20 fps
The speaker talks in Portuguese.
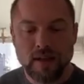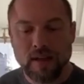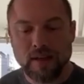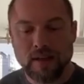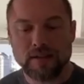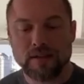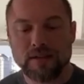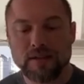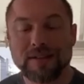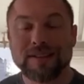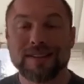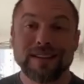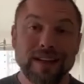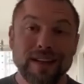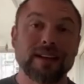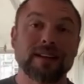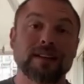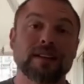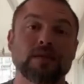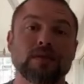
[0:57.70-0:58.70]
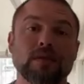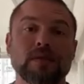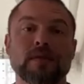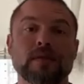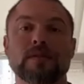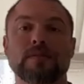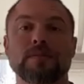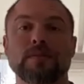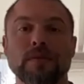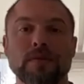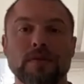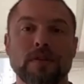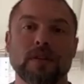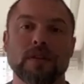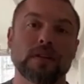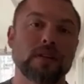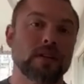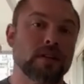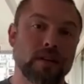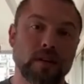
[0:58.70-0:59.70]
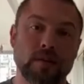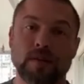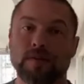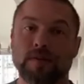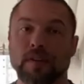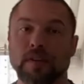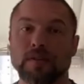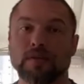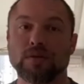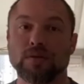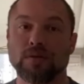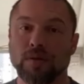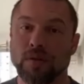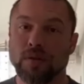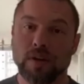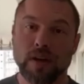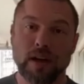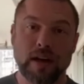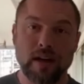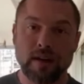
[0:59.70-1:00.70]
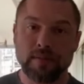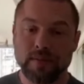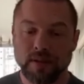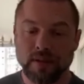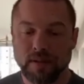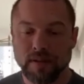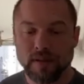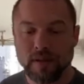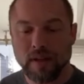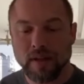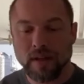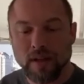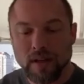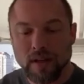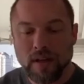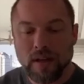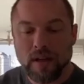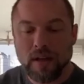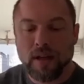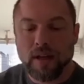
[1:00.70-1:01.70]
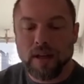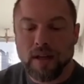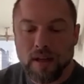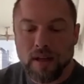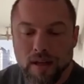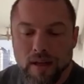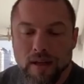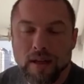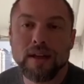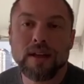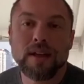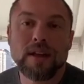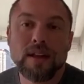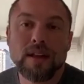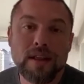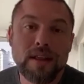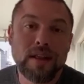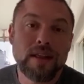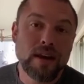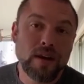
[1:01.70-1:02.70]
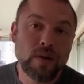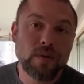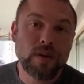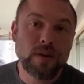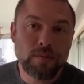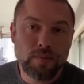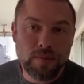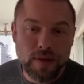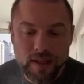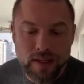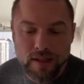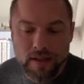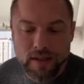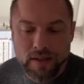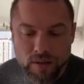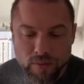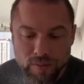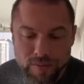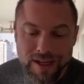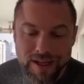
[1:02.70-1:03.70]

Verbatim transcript: a gente treina duas vezes por dia. Tem o efeito de um low carb e não implica numa